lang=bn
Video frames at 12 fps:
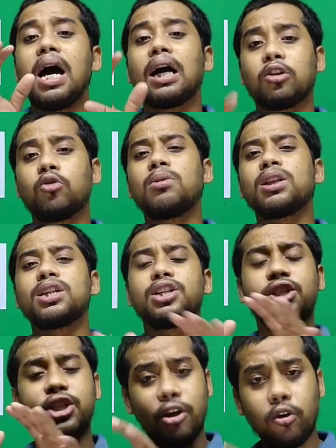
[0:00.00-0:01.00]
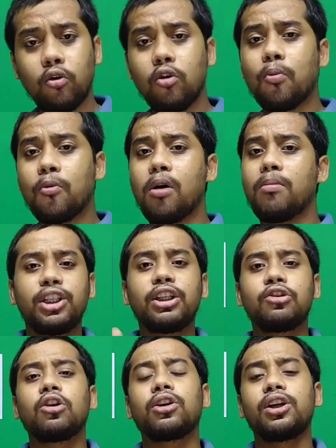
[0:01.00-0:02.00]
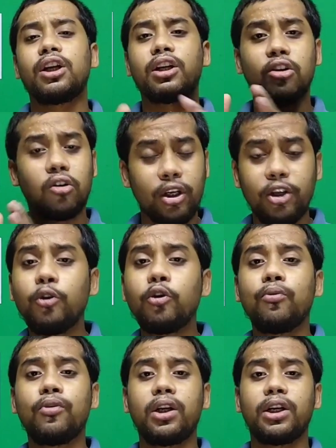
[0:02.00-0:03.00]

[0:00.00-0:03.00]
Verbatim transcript: আর তোমাদের যে কোনো প্রবলেম টিকটক রিলেটেড হোক ইউটিউব